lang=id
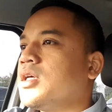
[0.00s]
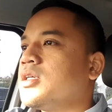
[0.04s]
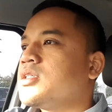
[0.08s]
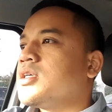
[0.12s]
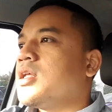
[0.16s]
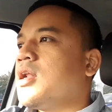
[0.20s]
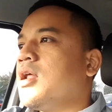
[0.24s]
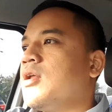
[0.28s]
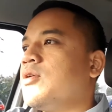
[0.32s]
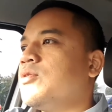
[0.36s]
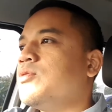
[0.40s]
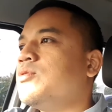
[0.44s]

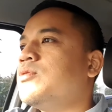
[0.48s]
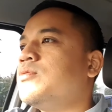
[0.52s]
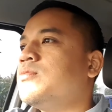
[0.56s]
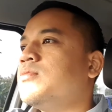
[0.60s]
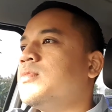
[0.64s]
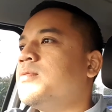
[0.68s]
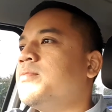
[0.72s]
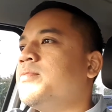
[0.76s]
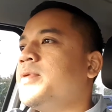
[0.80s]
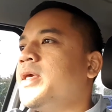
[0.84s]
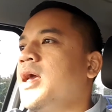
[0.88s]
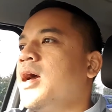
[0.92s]
selalu
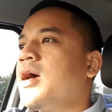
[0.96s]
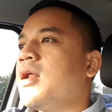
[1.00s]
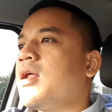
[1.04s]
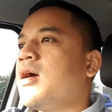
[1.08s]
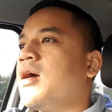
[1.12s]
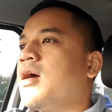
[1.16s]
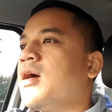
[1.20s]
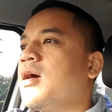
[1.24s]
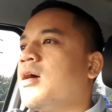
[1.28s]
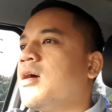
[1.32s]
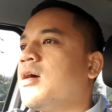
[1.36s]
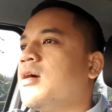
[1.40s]

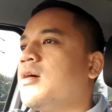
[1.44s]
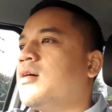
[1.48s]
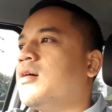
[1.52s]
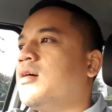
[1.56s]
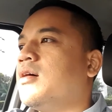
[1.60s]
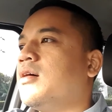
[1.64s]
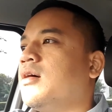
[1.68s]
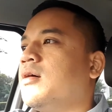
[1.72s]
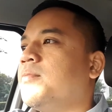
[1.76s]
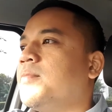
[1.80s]
memiara eh,